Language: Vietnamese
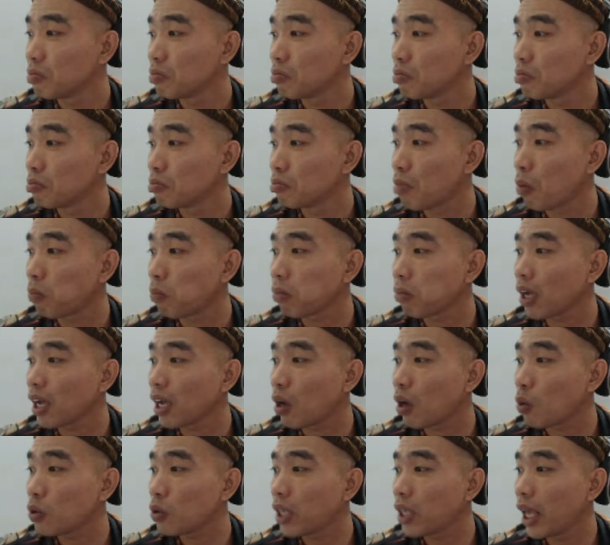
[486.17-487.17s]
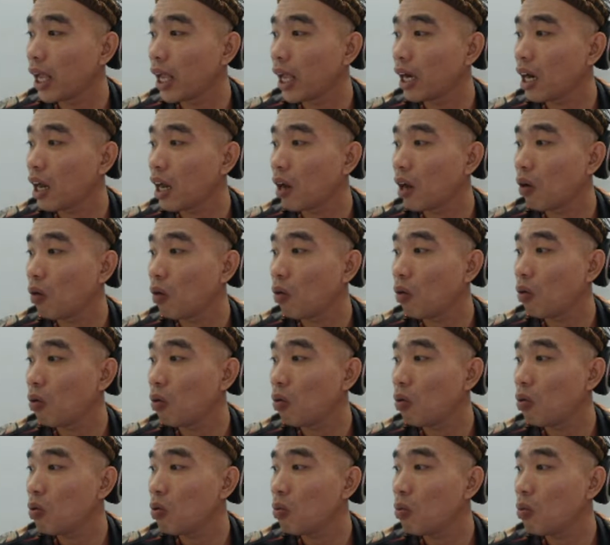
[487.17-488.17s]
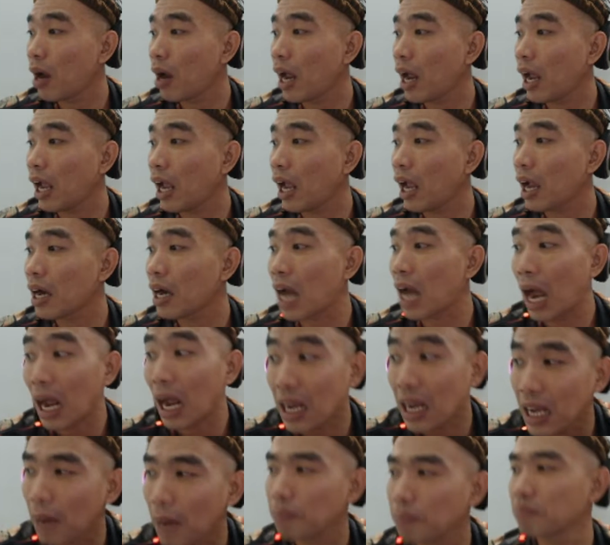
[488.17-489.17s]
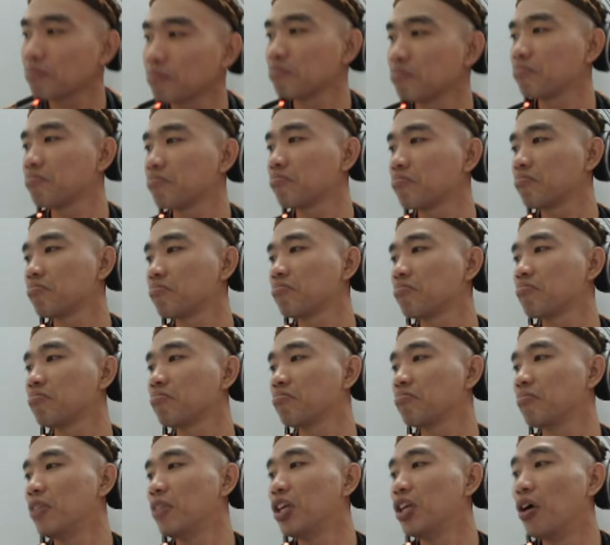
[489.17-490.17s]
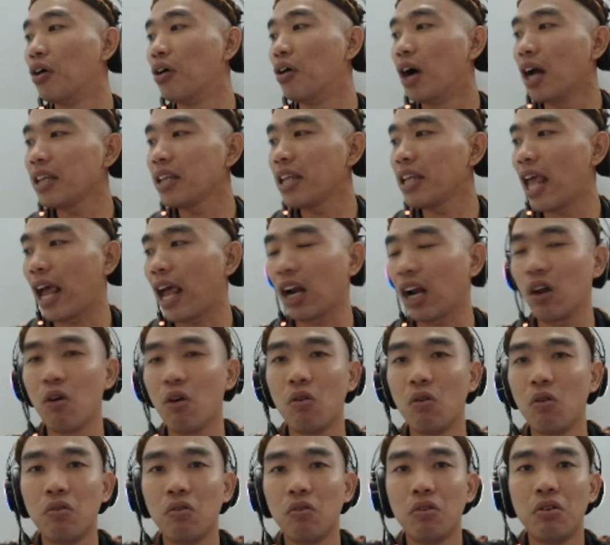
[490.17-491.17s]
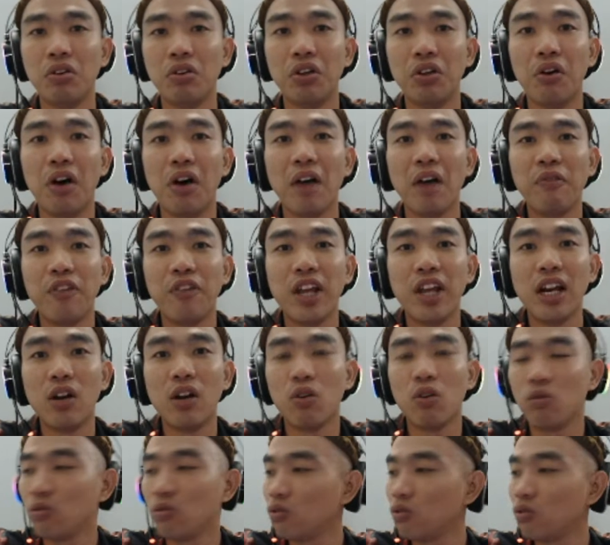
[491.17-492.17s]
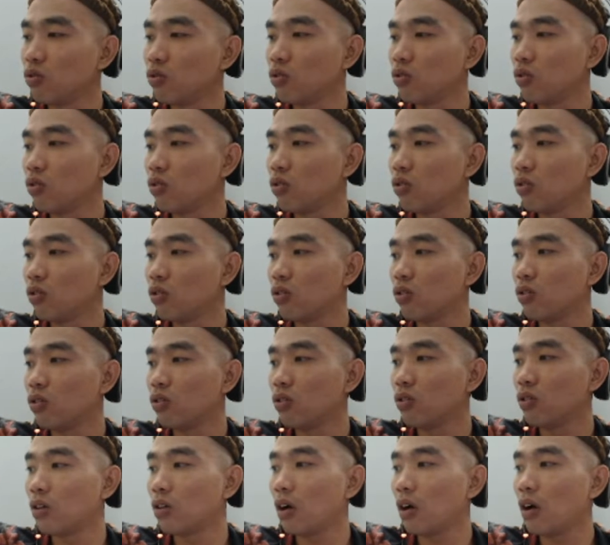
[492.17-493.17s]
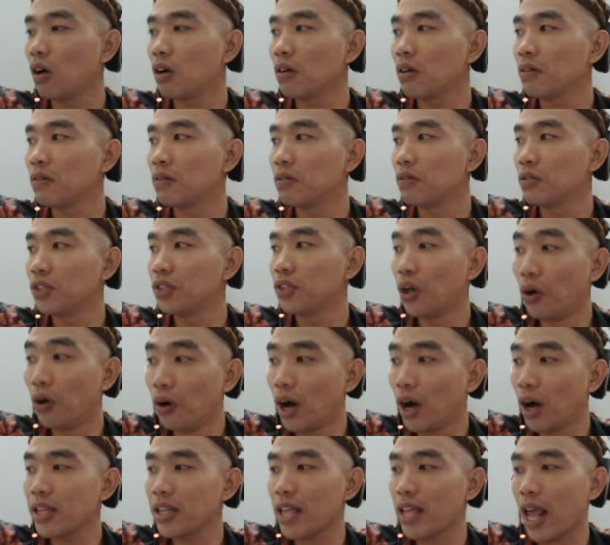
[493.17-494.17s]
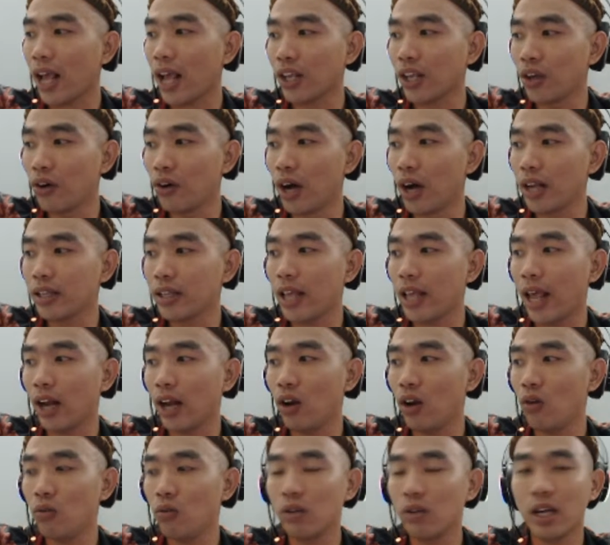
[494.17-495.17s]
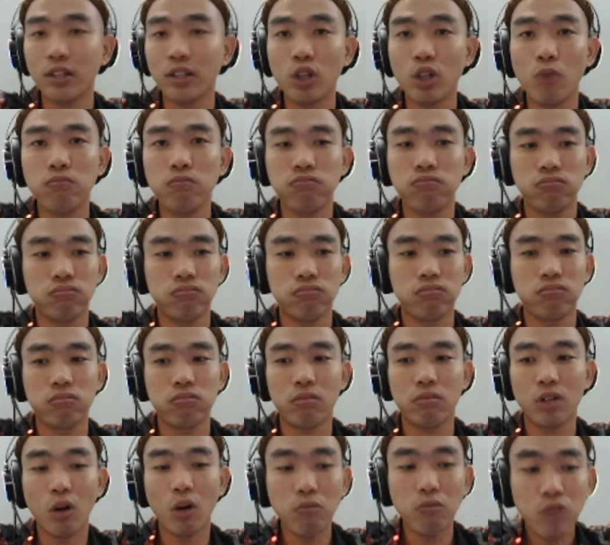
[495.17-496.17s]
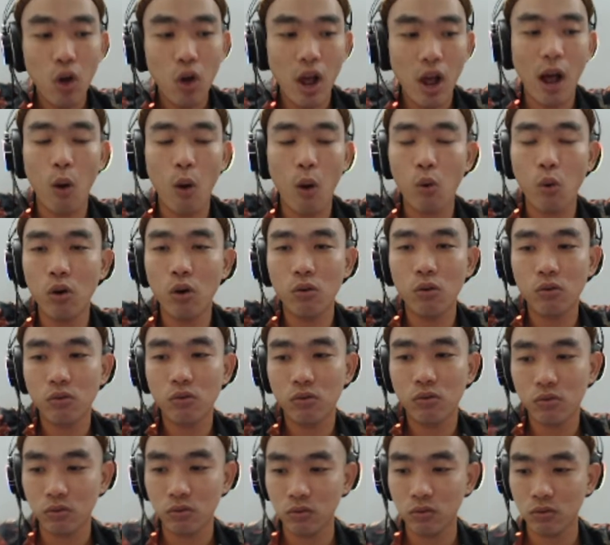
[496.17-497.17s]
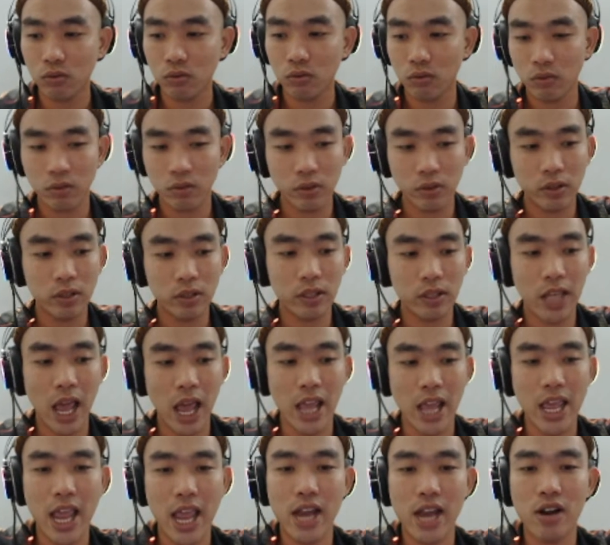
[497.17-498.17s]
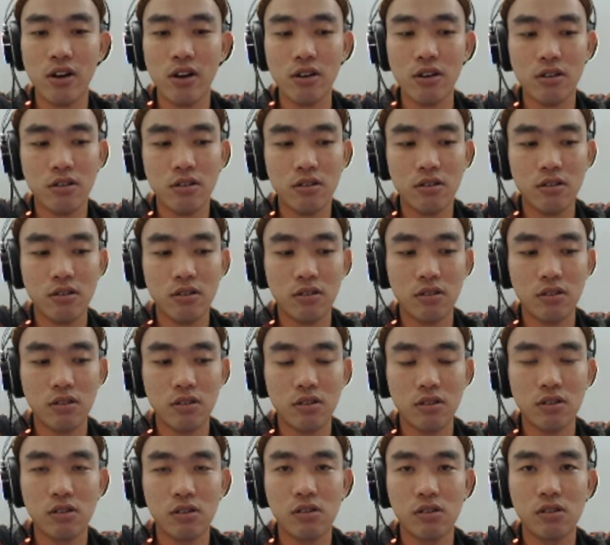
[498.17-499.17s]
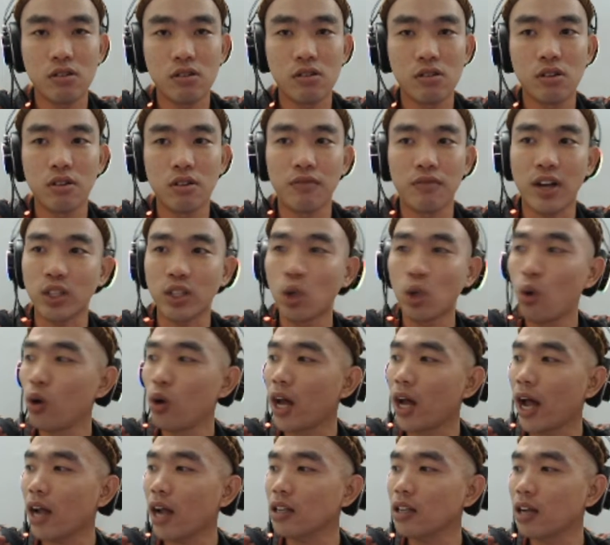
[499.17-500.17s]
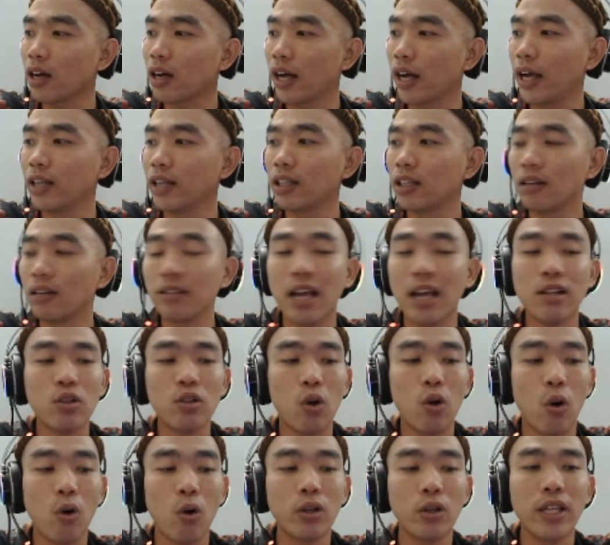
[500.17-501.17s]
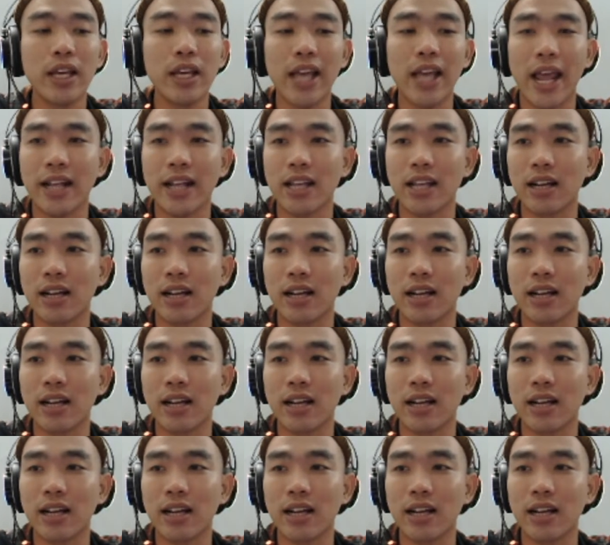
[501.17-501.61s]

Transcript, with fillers: một cái câu chuyện là đồ má đẳng cấp vừa hết nhạc luôn vừa hết phim luôn đó vừa hết nhạc vừa hết chuyện luôn kết thúc đúng có hậu luôn vài giây nữa và tôi đã thực hiện thử thách của thiên ngang thành